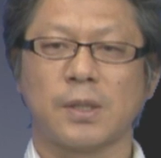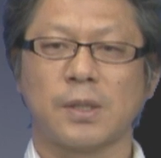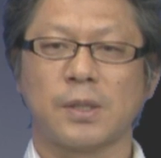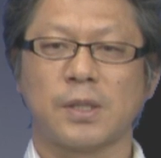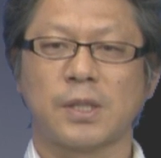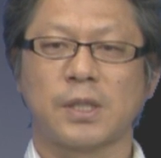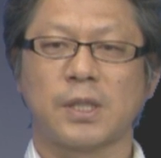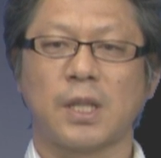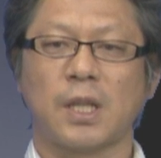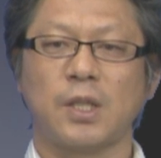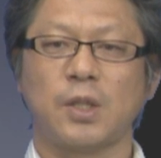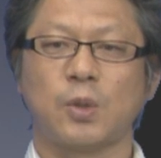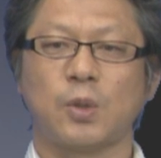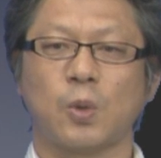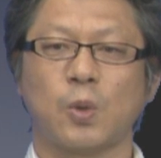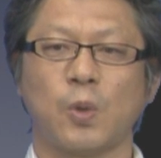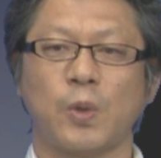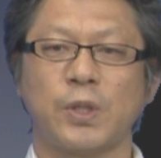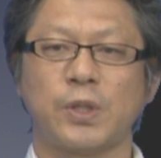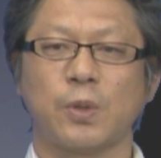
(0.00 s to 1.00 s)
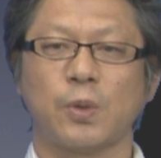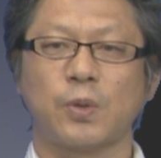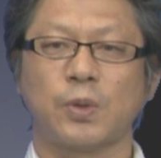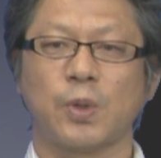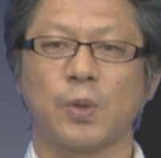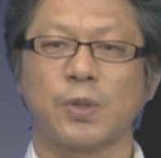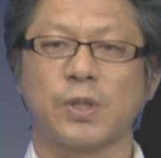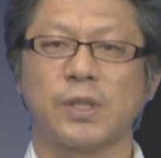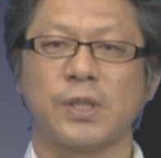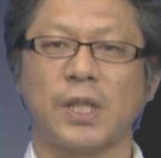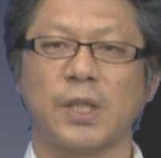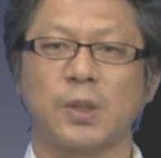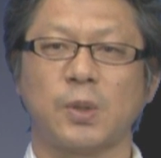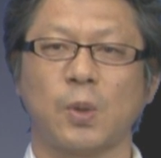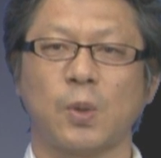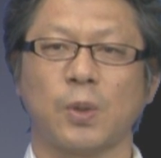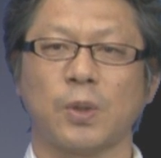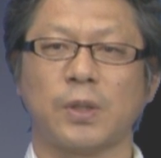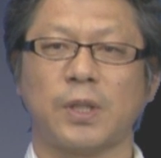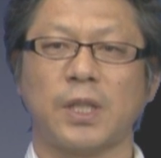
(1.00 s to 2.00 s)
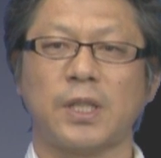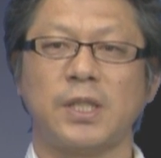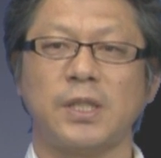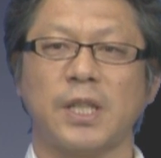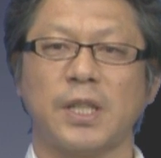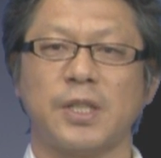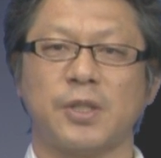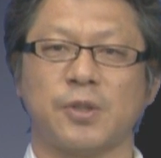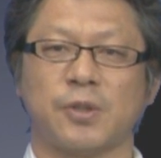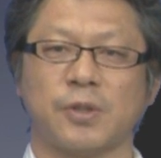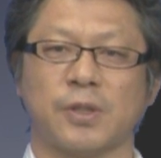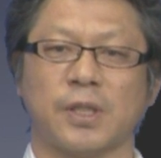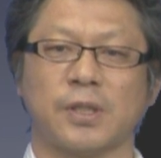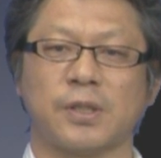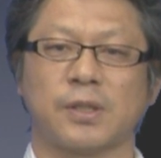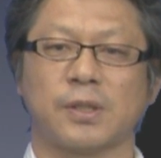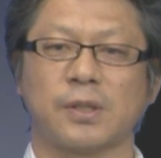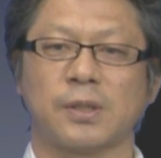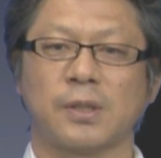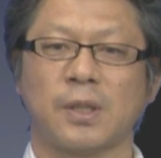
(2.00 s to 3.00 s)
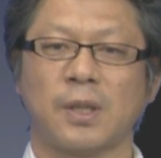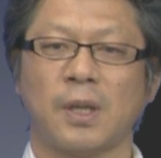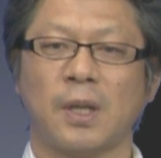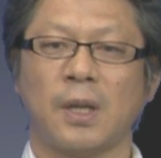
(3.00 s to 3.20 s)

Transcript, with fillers: しっかりと方位測定をしないとできない術です